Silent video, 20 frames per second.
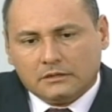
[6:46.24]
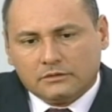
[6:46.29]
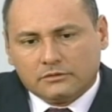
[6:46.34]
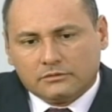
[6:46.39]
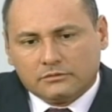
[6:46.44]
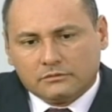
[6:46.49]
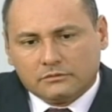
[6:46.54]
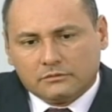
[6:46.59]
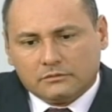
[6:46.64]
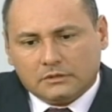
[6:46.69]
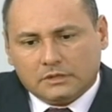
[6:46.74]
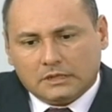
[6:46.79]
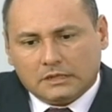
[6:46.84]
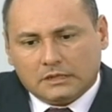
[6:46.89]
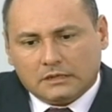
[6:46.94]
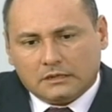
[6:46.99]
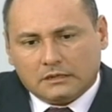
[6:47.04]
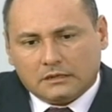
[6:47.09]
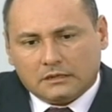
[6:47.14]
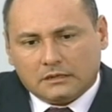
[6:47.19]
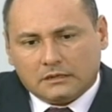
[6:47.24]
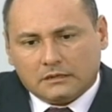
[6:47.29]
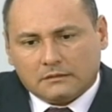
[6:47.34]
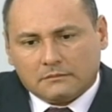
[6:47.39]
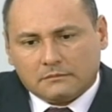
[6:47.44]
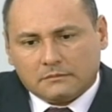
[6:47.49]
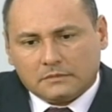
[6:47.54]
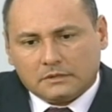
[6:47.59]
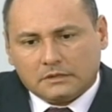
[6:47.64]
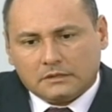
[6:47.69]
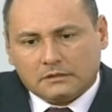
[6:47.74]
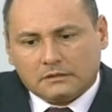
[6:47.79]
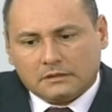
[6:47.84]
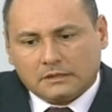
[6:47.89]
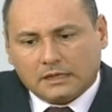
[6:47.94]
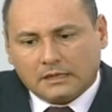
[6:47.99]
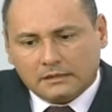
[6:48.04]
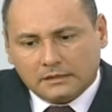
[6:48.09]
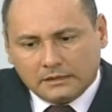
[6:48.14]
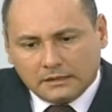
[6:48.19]
isso está é,
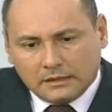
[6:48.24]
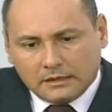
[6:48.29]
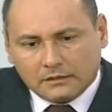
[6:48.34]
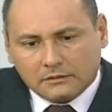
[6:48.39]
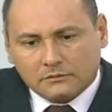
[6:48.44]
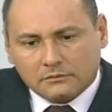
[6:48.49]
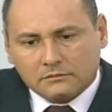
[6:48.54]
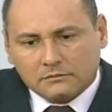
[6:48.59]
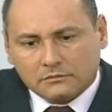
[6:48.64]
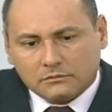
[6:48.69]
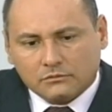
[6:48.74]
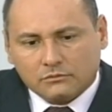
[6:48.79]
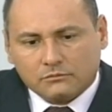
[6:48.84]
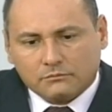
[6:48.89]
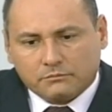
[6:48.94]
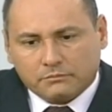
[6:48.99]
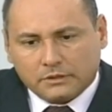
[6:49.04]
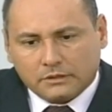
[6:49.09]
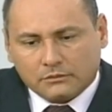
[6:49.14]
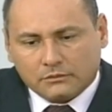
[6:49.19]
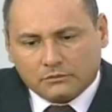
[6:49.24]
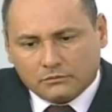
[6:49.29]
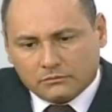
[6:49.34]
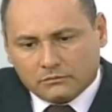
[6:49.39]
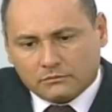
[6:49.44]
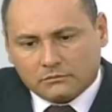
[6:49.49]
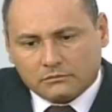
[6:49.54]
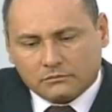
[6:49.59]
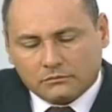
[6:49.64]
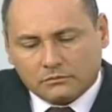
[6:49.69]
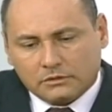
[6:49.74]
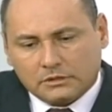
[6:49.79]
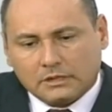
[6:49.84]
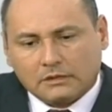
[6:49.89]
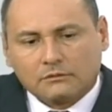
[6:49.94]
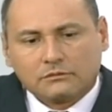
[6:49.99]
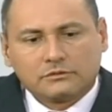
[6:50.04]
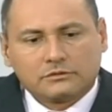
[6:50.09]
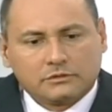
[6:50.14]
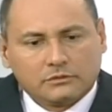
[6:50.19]
tá alinhado com, com o que
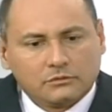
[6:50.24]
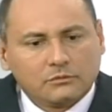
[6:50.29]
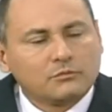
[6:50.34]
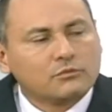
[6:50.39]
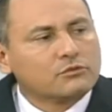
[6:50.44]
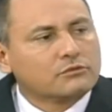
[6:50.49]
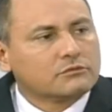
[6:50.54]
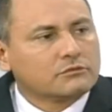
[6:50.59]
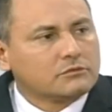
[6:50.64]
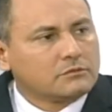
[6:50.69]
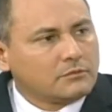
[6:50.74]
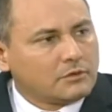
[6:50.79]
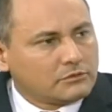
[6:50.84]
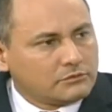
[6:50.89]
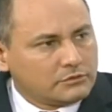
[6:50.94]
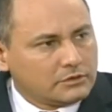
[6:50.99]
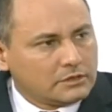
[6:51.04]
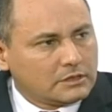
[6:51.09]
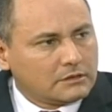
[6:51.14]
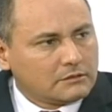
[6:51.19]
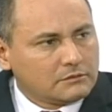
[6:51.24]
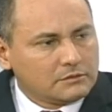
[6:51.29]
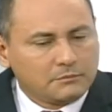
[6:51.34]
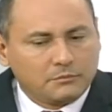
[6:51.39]
está acontecendo no mundo, de modo geral.